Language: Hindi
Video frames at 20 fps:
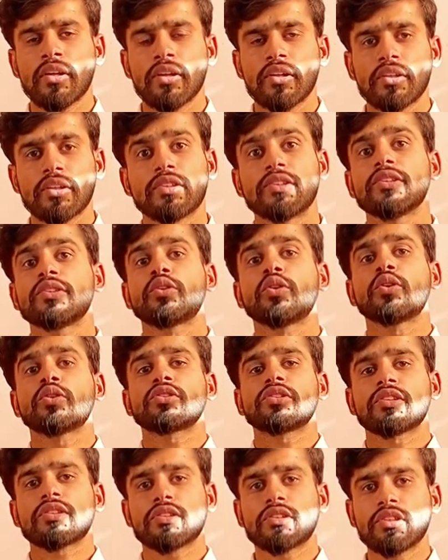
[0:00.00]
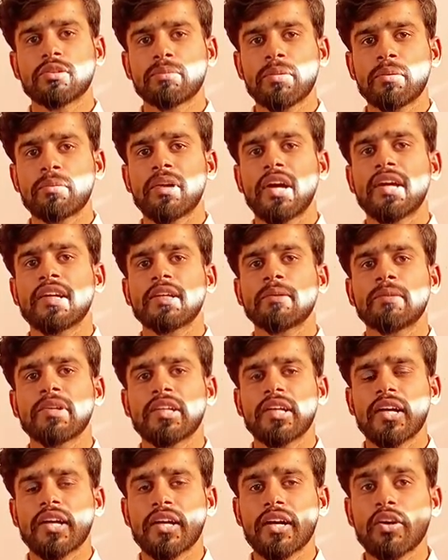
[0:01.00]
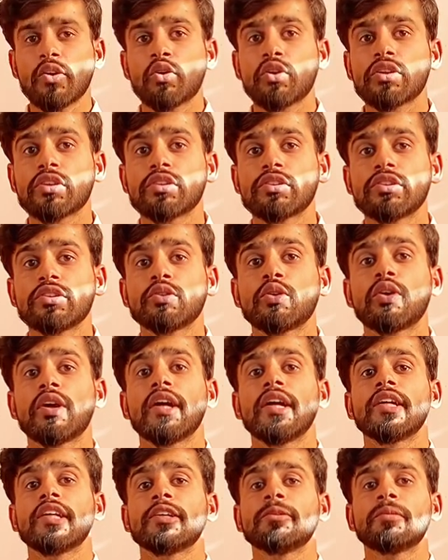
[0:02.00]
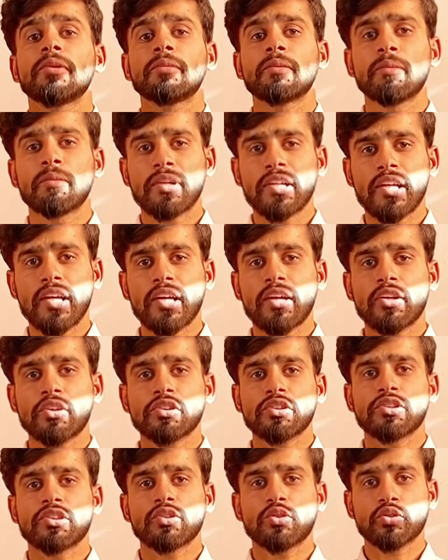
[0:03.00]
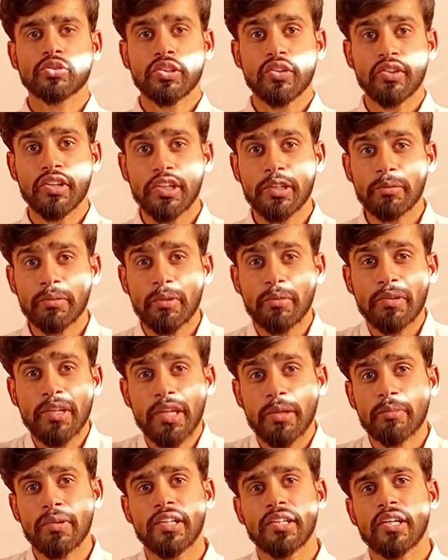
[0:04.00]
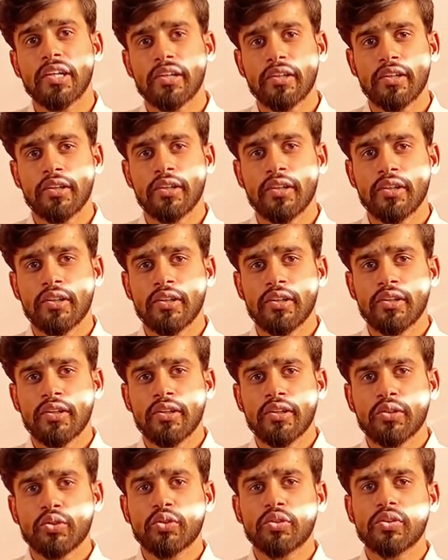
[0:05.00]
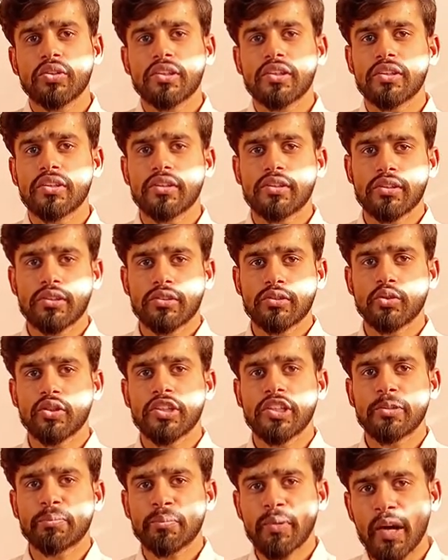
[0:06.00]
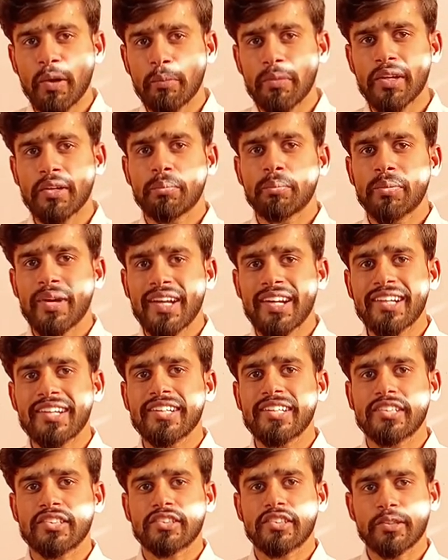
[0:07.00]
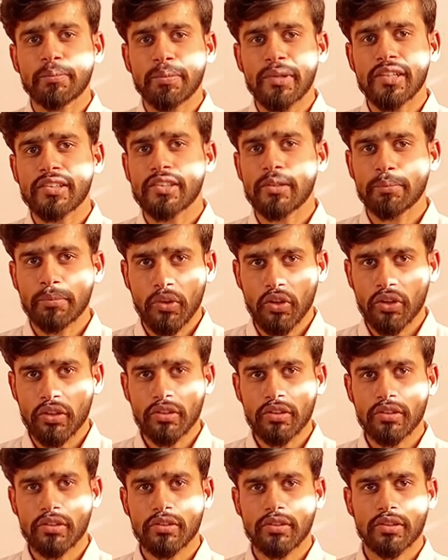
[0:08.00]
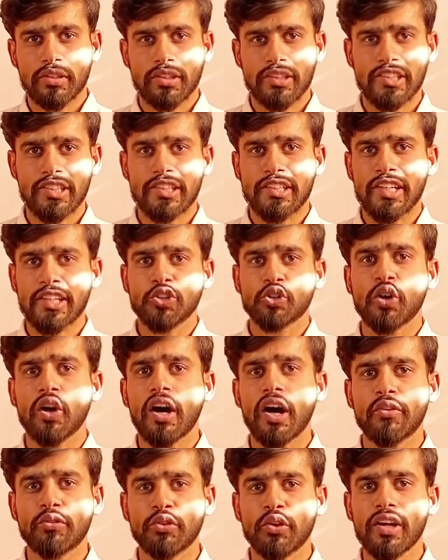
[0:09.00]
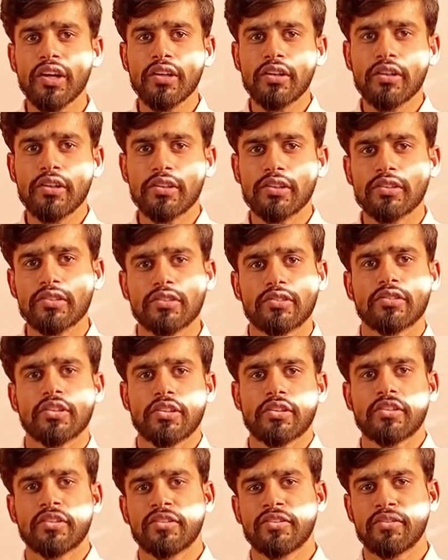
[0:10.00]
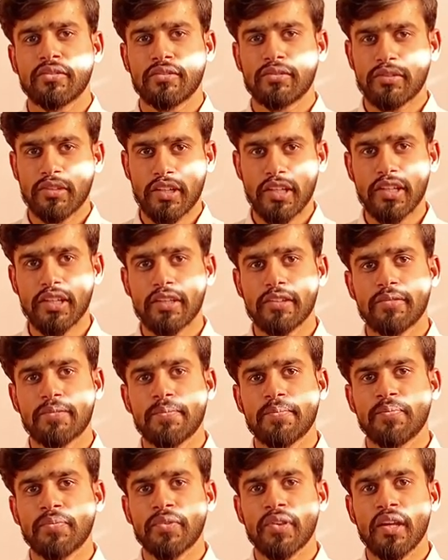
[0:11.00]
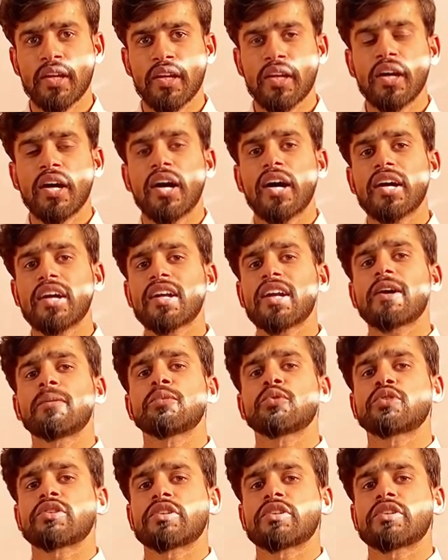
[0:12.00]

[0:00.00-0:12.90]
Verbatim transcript: किसी को 60 पे भी आईटी मिल जाएगा और किसी को 80 पे भी मिल जाएगा और किसी को 70 पे भी नहीं मिलता तो योर डिपार्टमेंट मेरिट लिस्ट डिपेंड्स अपॉन द रेशो ऑफ योर डिस्ट्रिक्ट क्लियर अगर आप उस